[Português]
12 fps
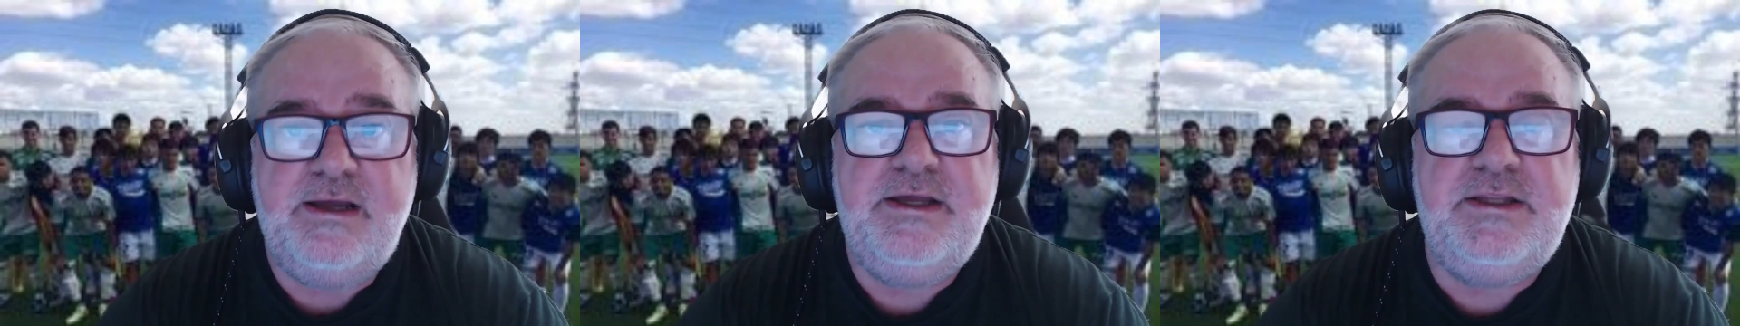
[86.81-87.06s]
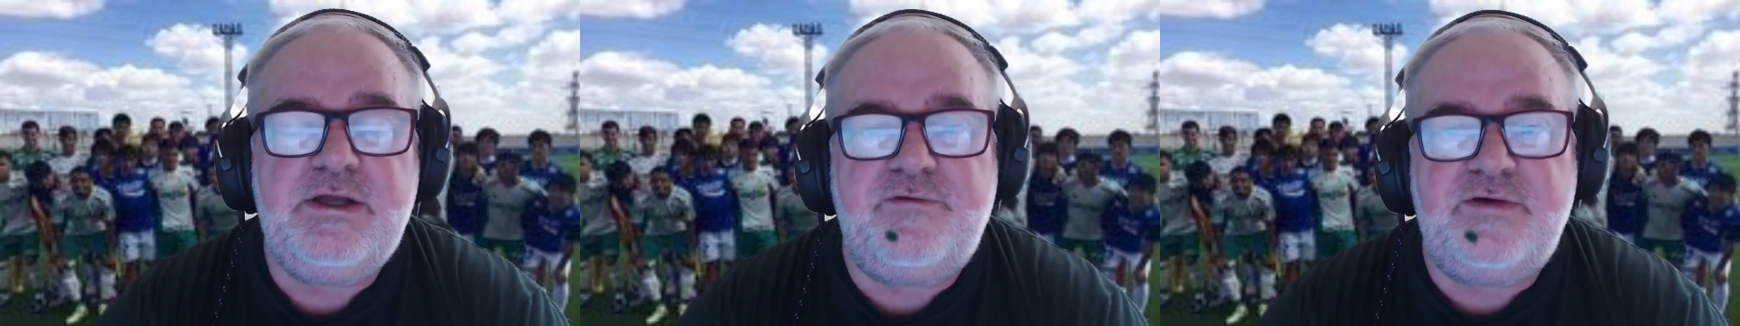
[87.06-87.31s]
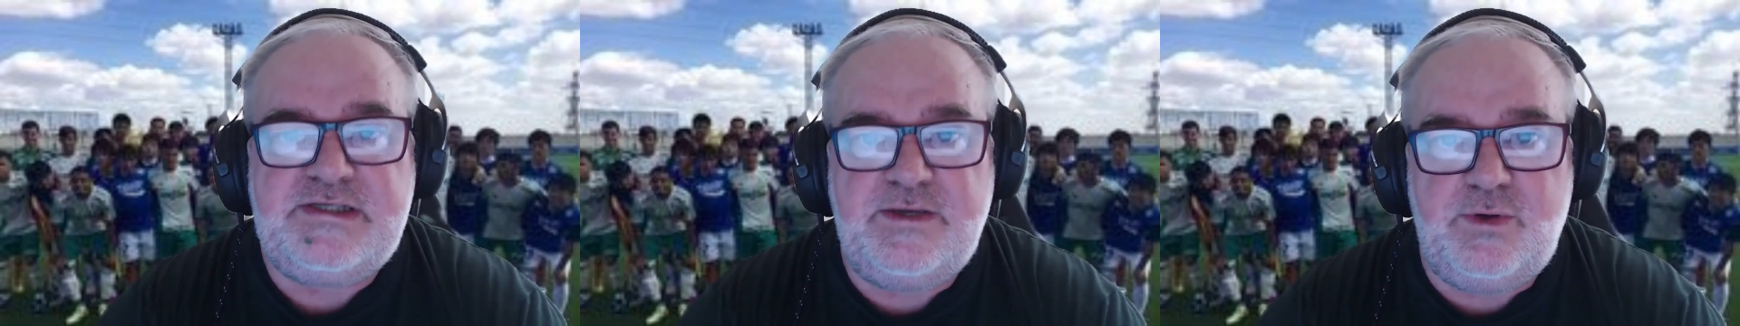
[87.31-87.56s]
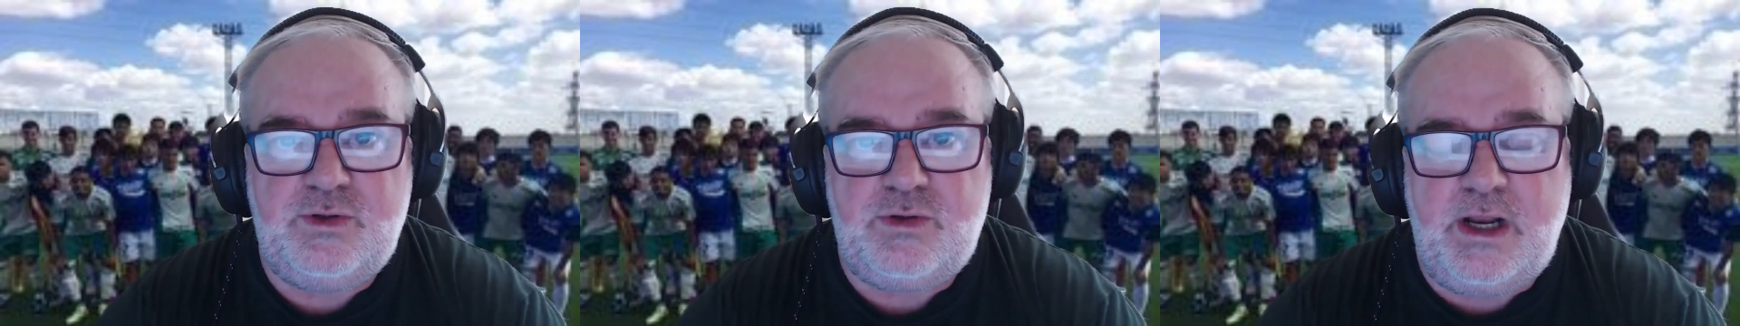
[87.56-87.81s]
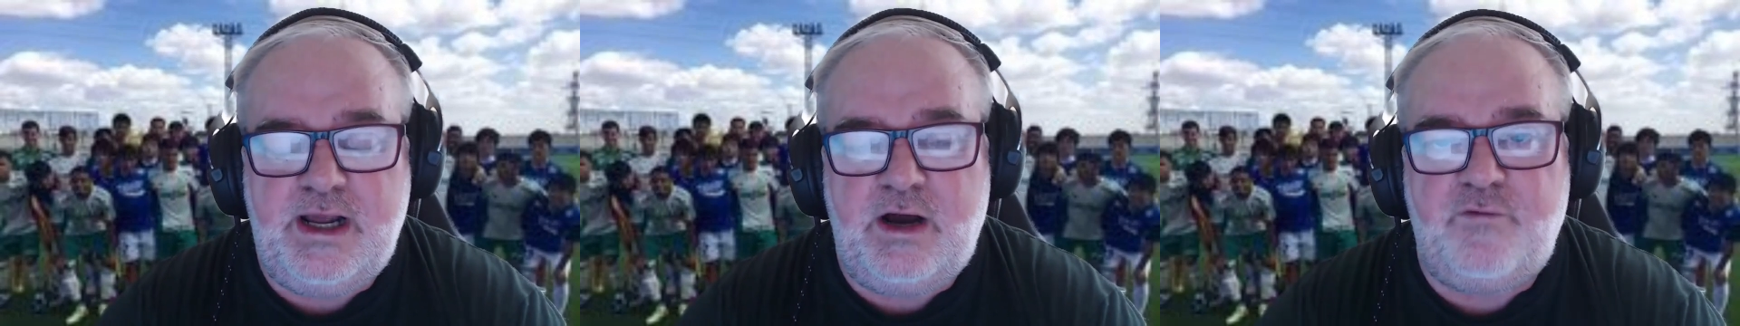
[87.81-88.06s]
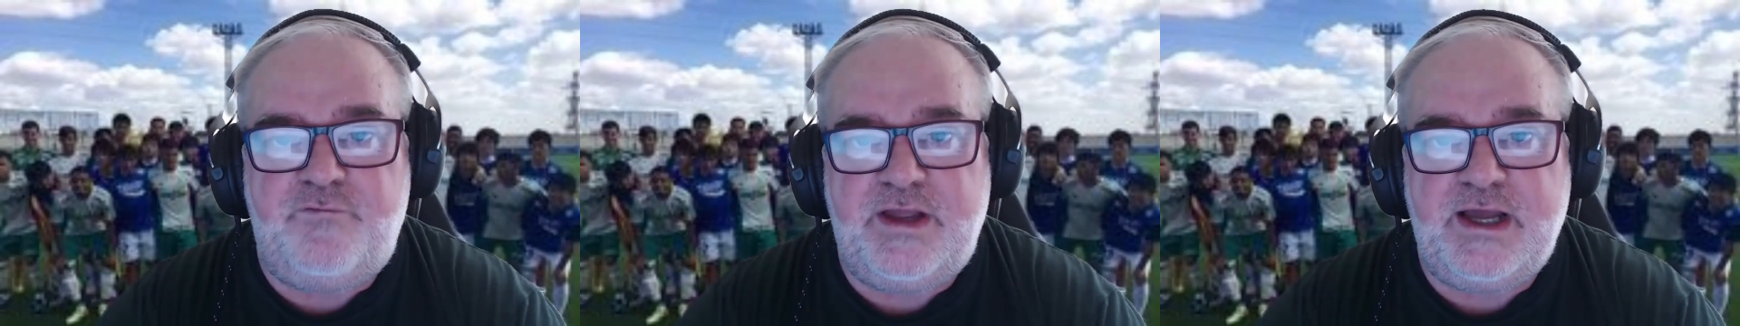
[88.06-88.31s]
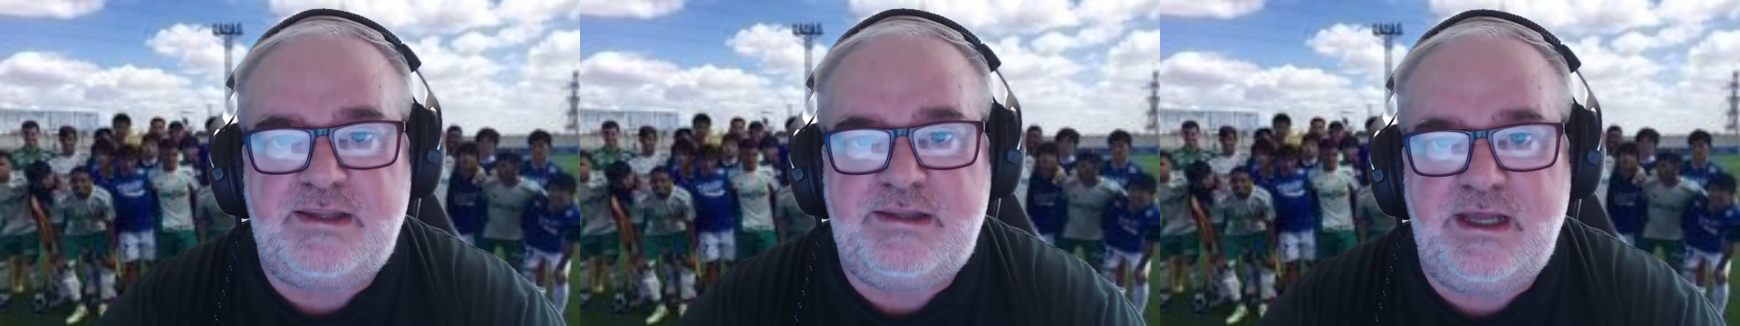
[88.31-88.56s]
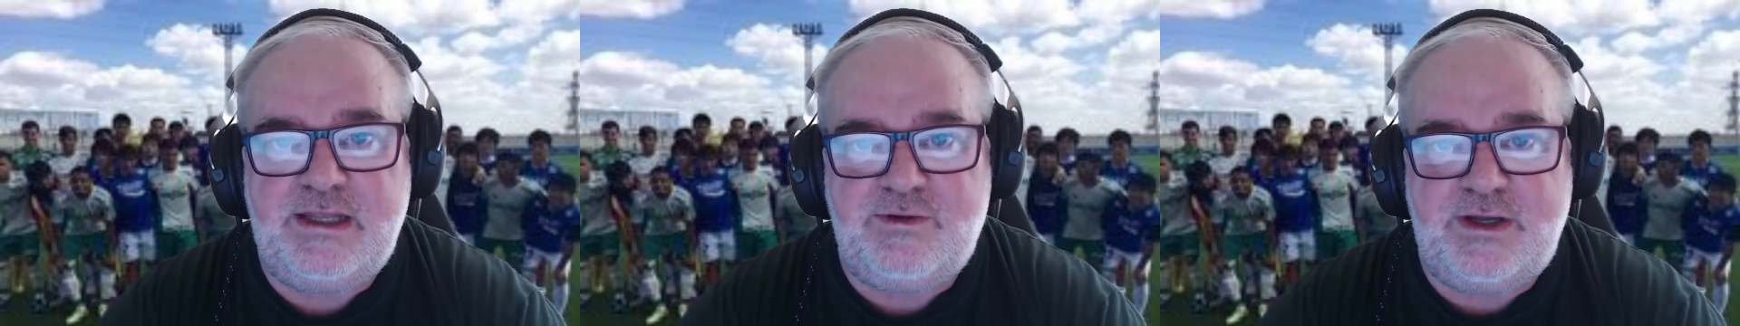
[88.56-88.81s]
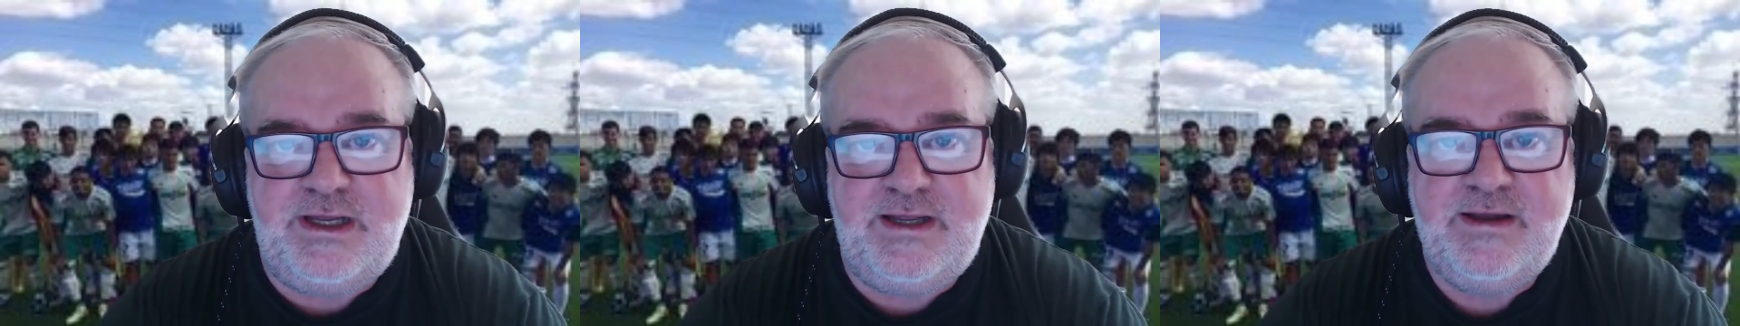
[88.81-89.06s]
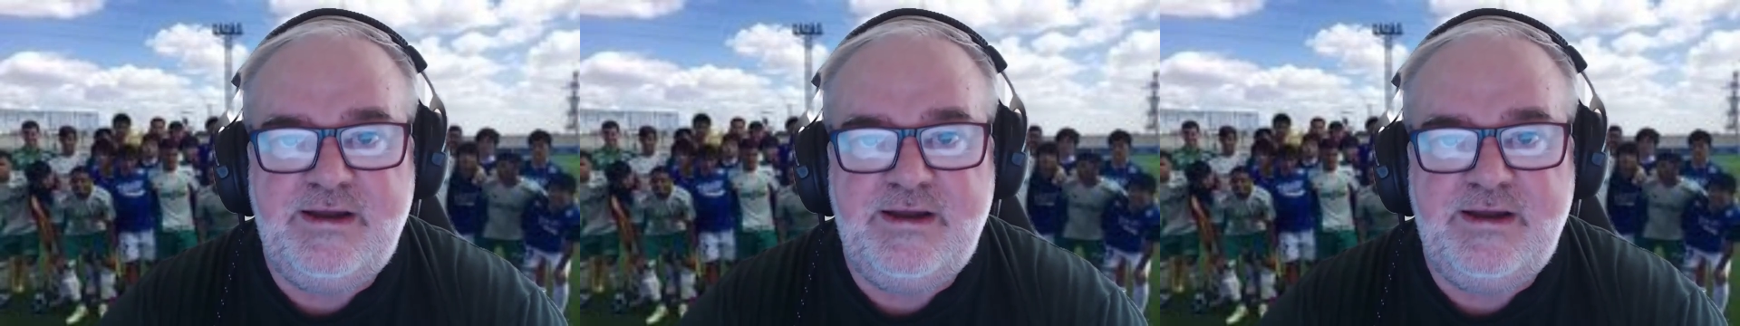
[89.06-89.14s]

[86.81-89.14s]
Então vai ser muito legal. Fique atento aí